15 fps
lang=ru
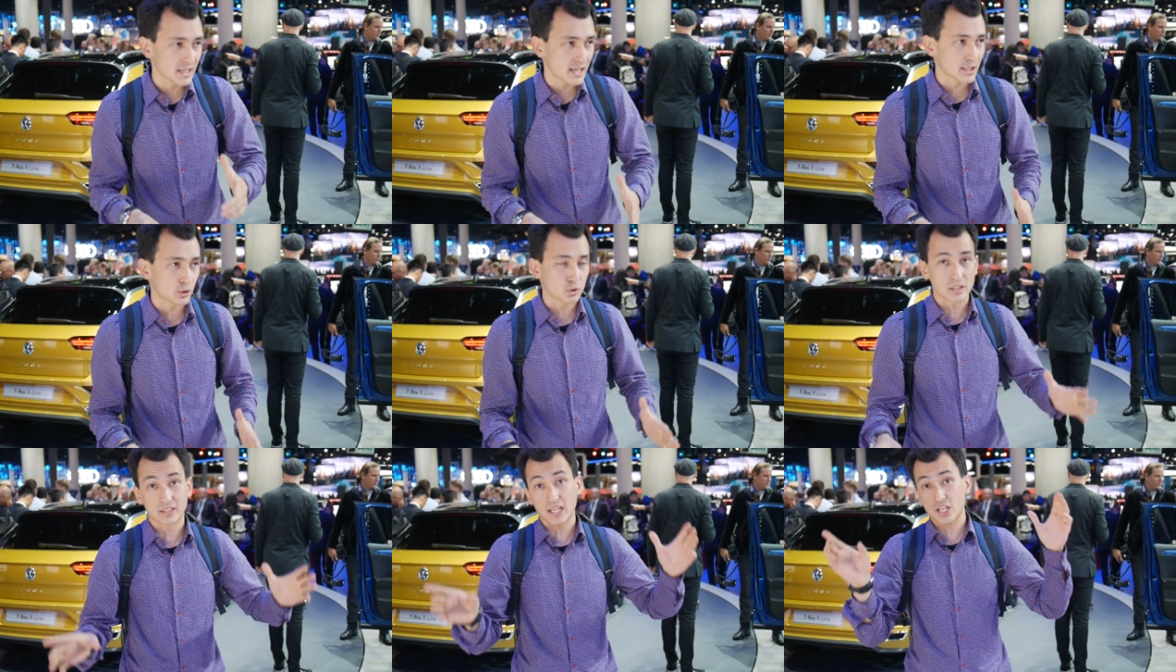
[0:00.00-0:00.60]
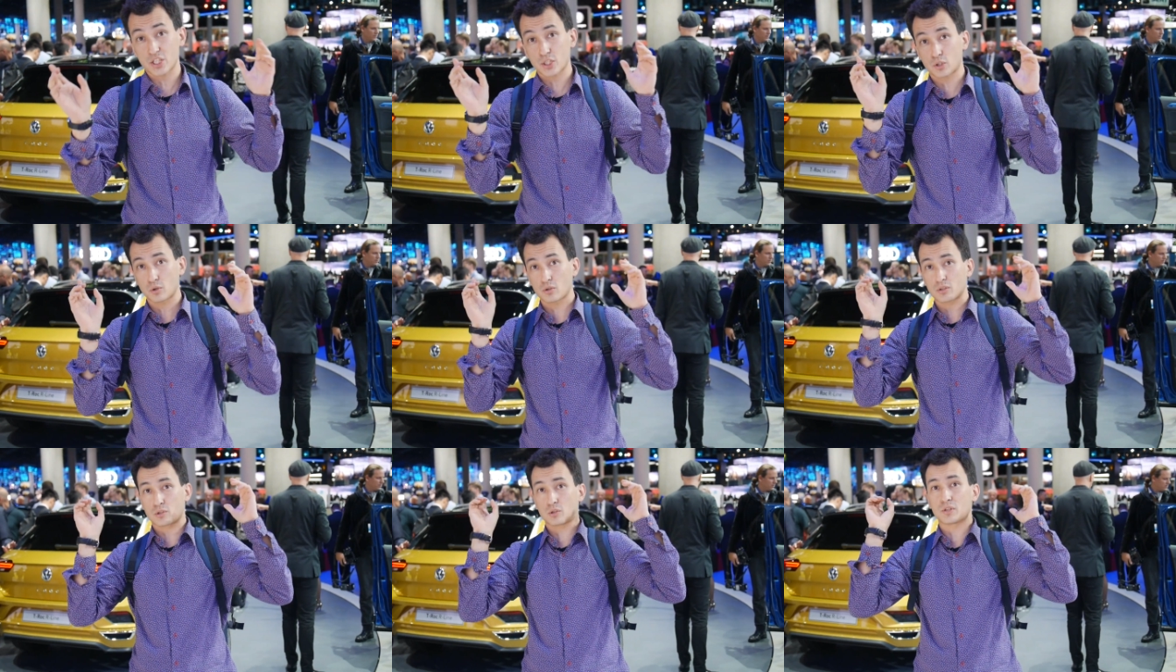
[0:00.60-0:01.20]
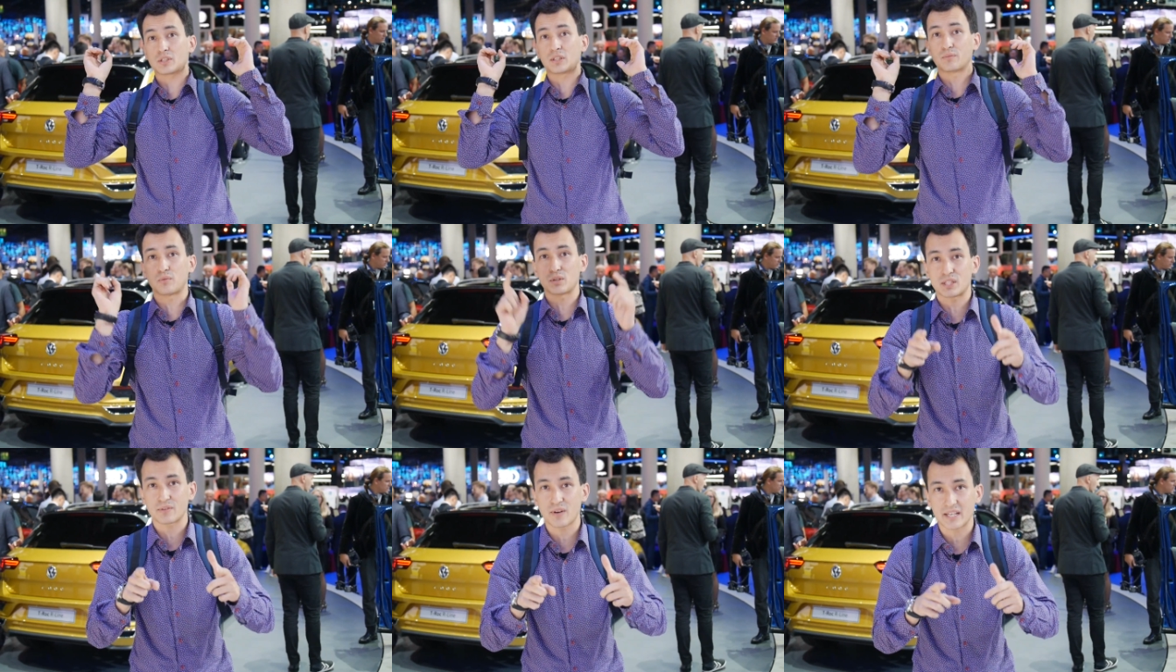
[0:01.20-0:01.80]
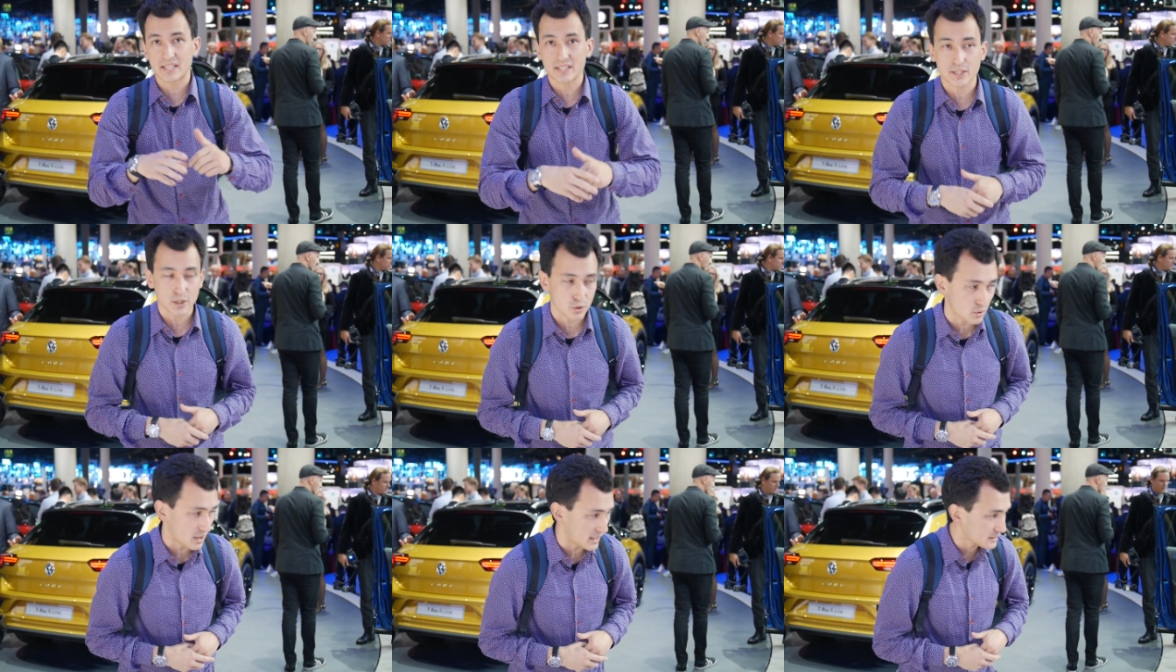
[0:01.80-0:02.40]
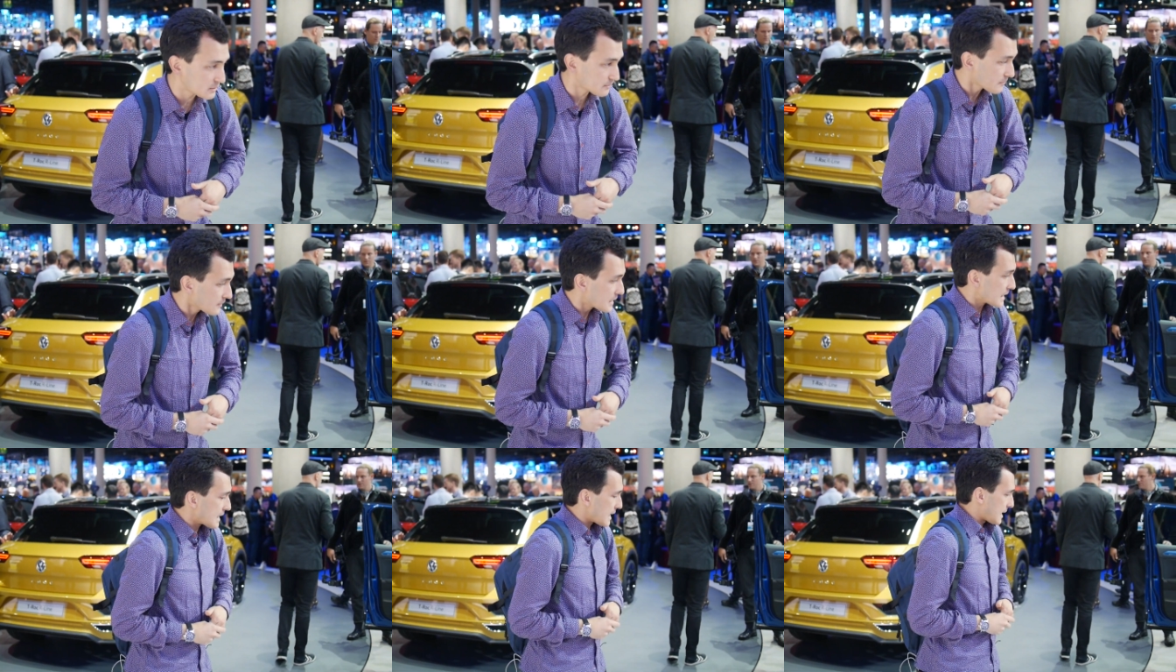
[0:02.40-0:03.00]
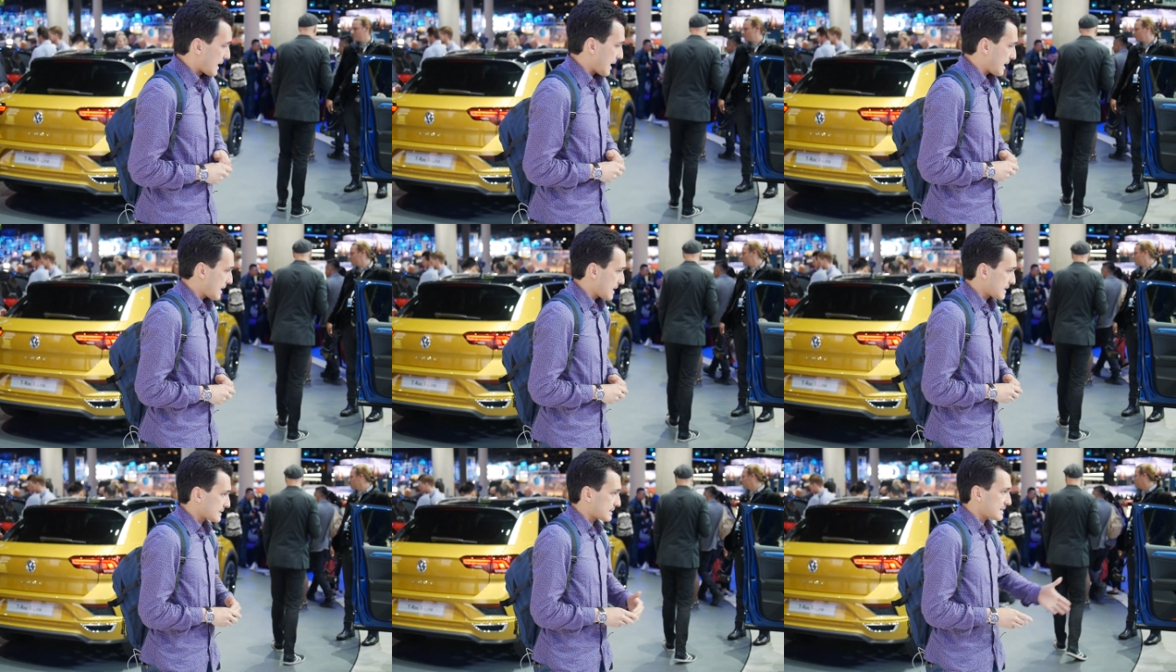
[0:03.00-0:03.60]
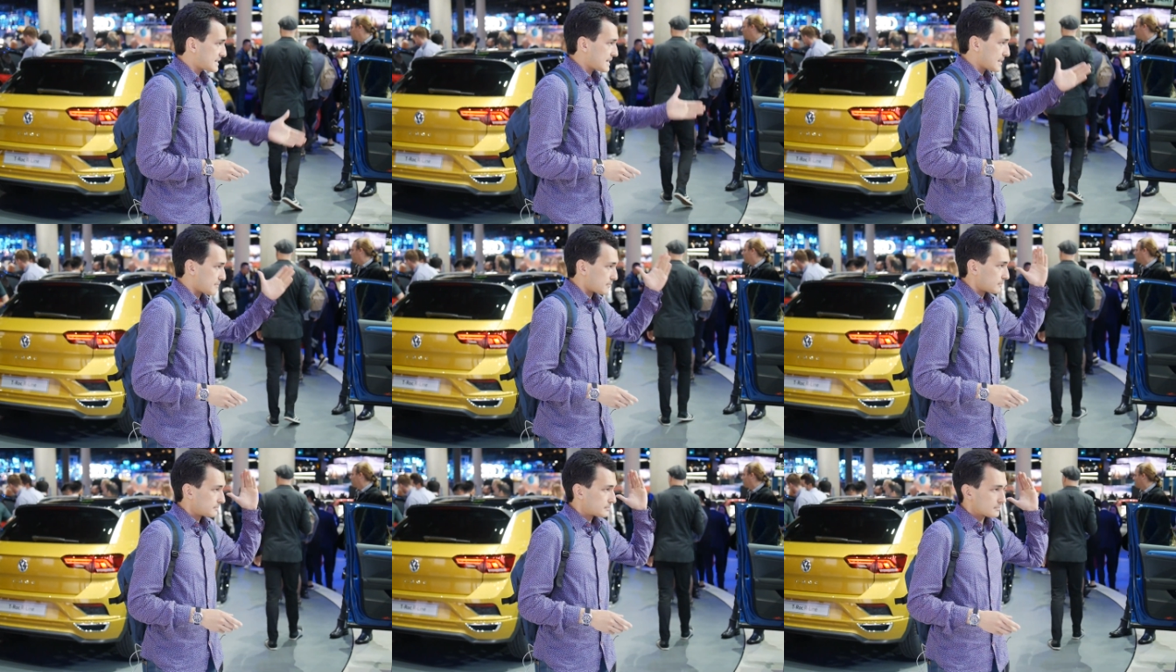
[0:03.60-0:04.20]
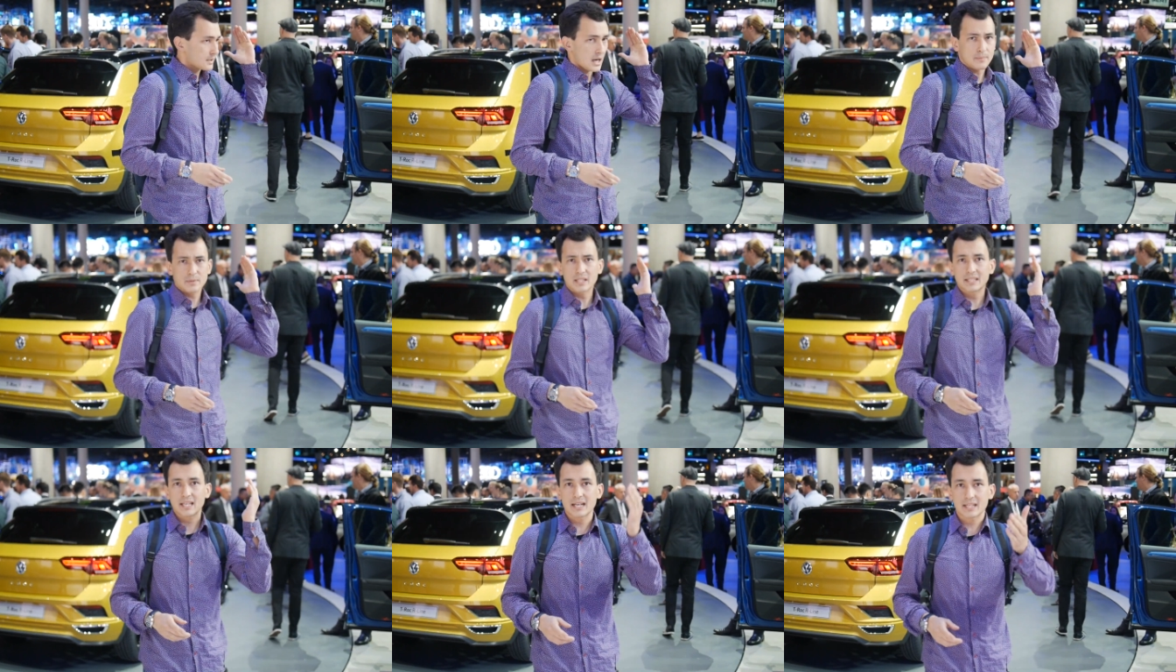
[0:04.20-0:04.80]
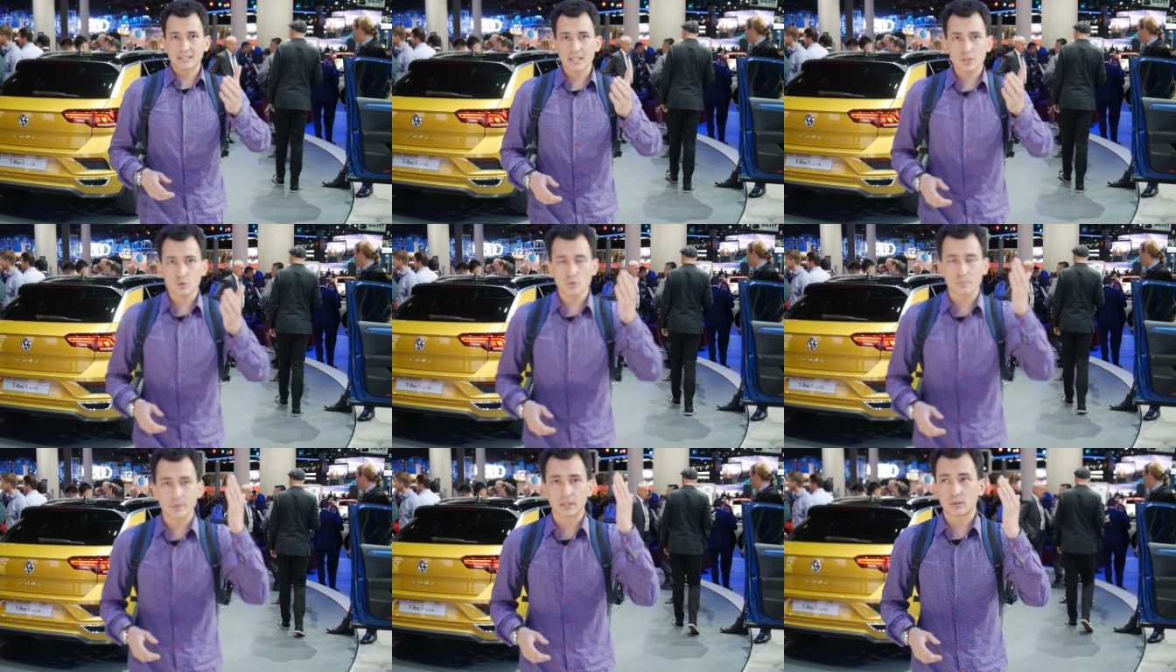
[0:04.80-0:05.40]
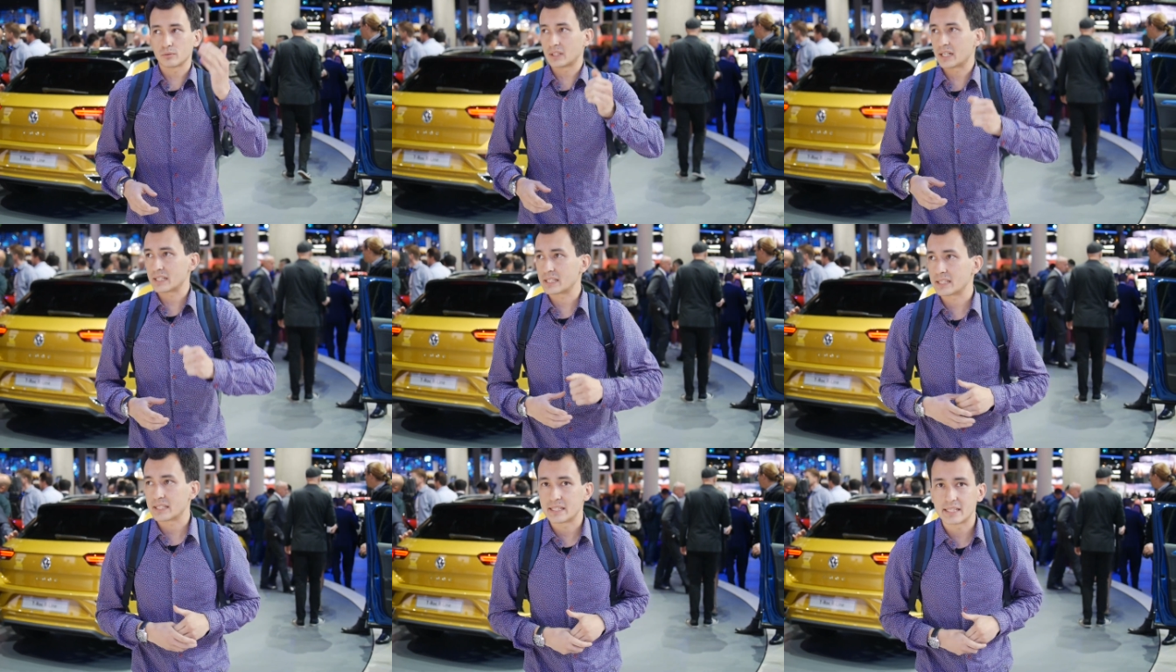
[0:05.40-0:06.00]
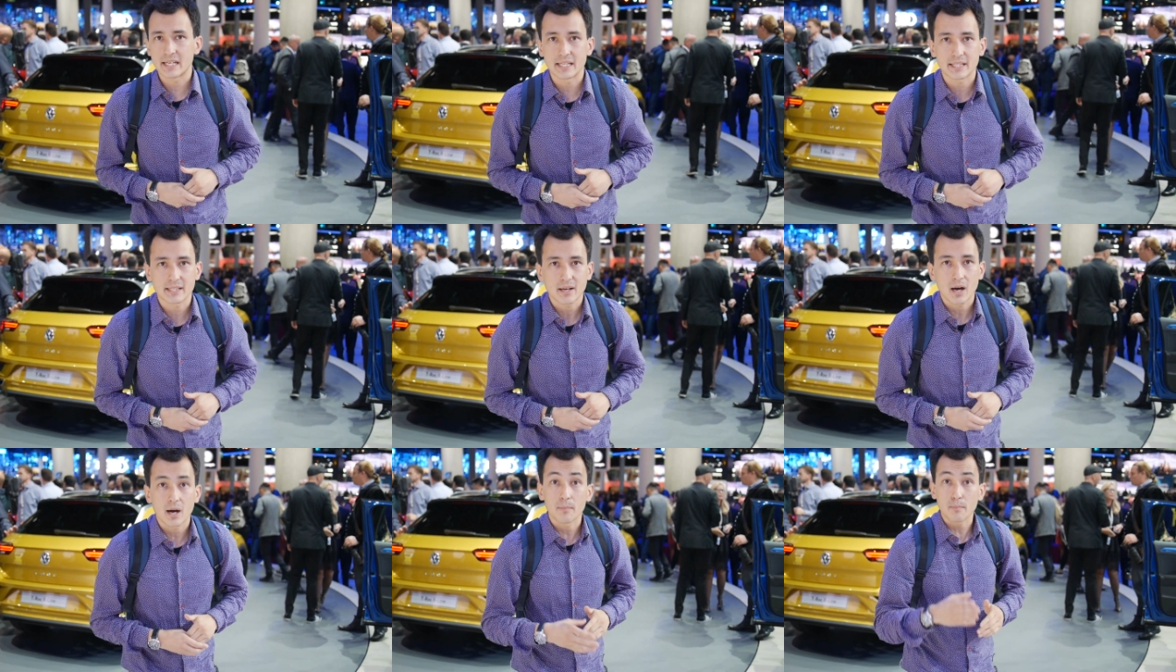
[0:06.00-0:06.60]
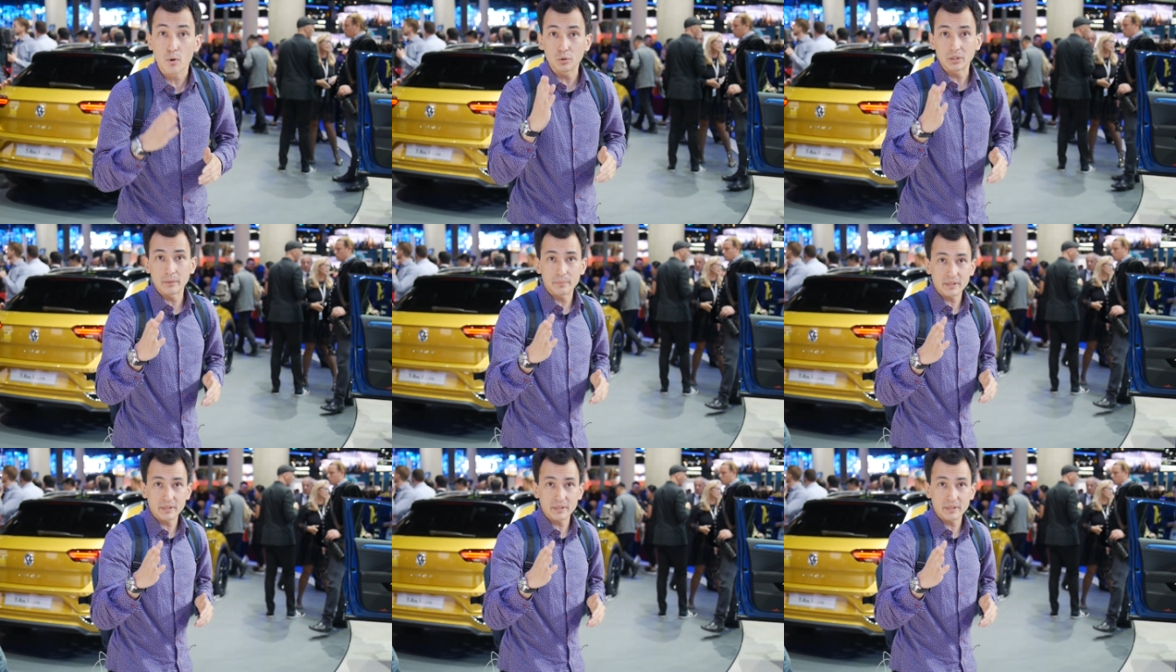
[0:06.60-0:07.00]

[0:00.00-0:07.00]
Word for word: на которой также создан Volkswagen Tiguan. А затем опционально доступен у нас здесь а, полный